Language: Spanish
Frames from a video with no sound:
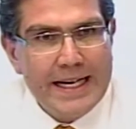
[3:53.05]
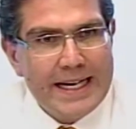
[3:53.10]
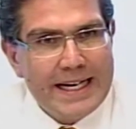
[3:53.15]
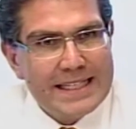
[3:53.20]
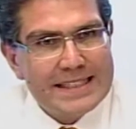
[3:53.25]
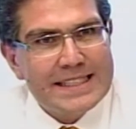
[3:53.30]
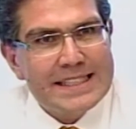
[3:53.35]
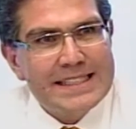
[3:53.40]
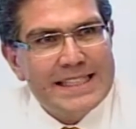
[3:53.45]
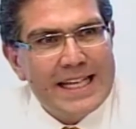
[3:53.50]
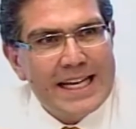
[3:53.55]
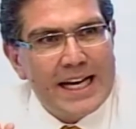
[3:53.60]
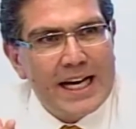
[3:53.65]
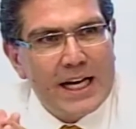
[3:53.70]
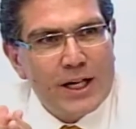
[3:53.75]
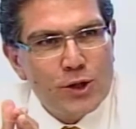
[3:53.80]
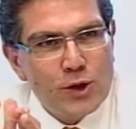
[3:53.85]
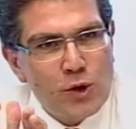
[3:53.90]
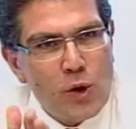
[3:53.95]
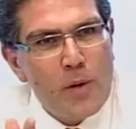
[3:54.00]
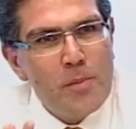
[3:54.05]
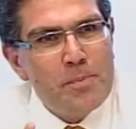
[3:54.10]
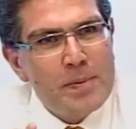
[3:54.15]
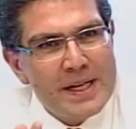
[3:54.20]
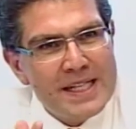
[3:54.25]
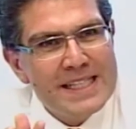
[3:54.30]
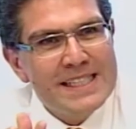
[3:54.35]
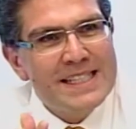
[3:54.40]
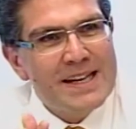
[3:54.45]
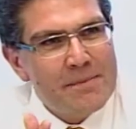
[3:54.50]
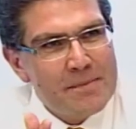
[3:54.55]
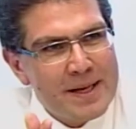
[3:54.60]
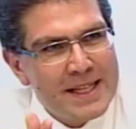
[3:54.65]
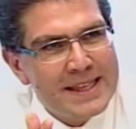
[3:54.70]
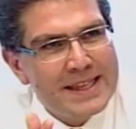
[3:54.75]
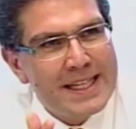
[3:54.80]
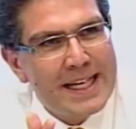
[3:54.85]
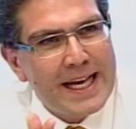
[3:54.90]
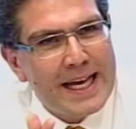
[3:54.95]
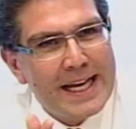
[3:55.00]
Es decir, son
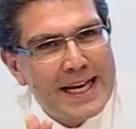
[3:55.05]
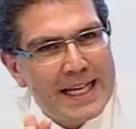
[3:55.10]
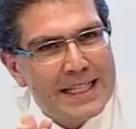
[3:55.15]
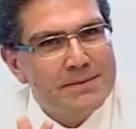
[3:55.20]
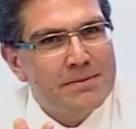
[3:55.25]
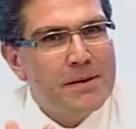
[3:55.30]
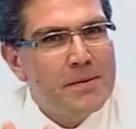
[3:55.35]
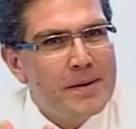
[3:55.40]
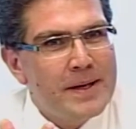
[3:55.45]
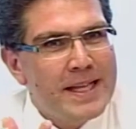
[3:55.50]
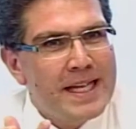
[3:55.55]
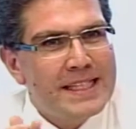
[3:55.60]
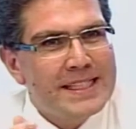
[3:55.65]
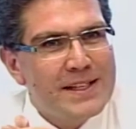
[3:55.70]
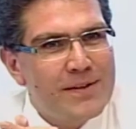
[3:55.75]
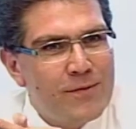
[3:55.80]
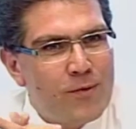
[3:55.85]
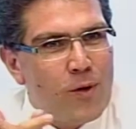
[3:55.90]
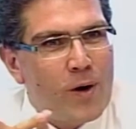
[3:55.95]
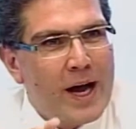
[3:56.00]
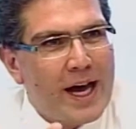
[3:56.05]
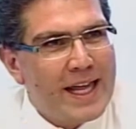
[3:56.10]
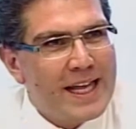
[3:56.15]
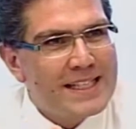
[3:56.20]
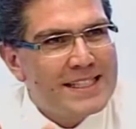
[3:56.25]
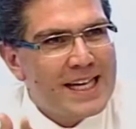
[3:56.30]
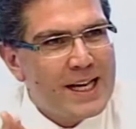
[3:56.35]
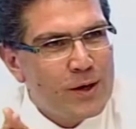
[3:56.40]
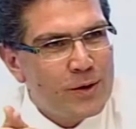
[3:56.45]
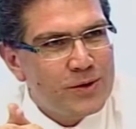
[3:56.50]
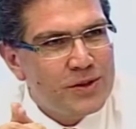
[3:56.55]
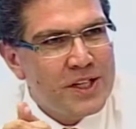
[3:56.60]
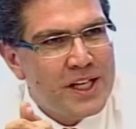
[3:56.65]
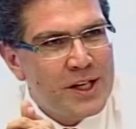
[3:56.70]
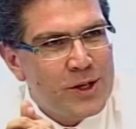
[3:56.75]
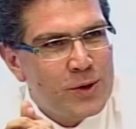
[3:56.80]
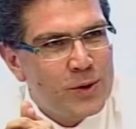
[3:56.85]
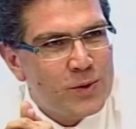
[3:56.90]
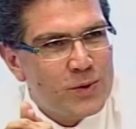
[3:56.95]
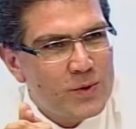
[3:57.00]
precisamente las bebidas enfocadas a los
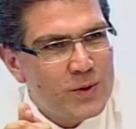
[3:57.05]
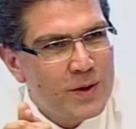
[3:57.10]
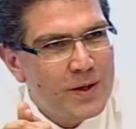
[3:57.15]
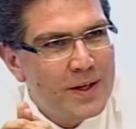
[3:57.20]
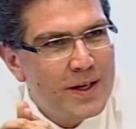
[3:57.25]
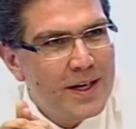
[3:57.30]
niños